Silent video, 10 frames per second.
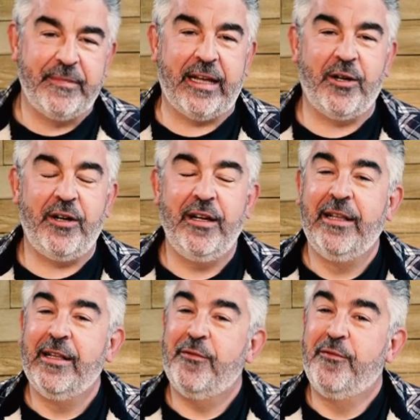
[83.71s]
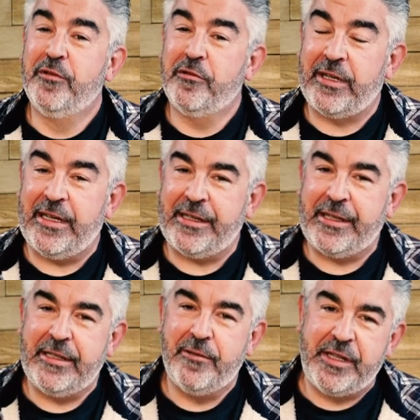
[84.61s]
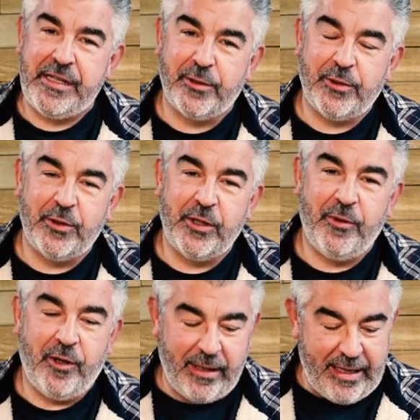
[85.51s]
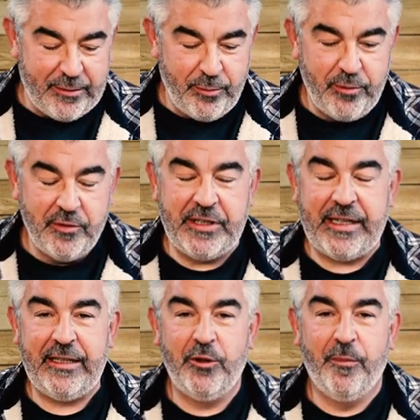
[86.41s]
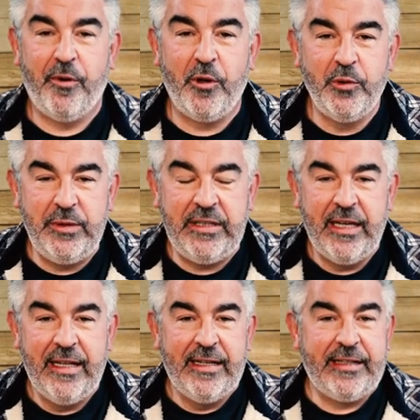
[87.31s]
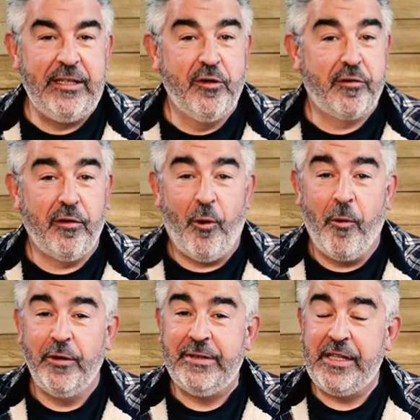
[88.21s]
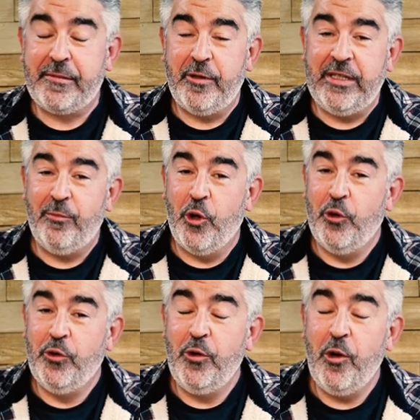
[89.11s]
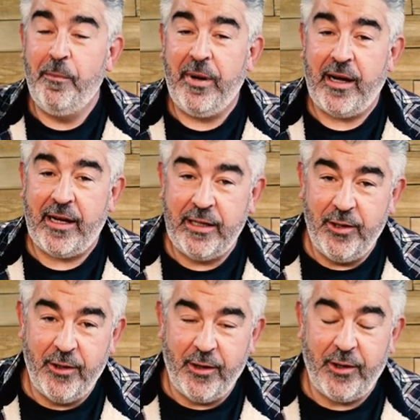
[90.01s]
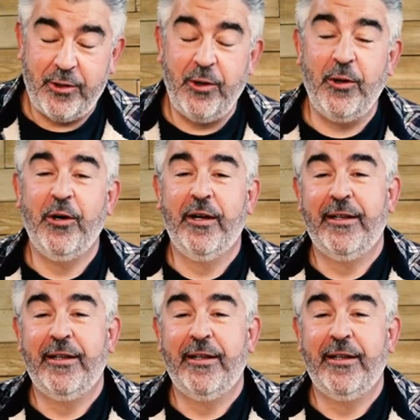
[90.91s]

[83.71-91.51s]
D'accord Vous aurez accès aussi en tant que membre à toute une série de produits qui ne seront disponibles nulle part ailleurs que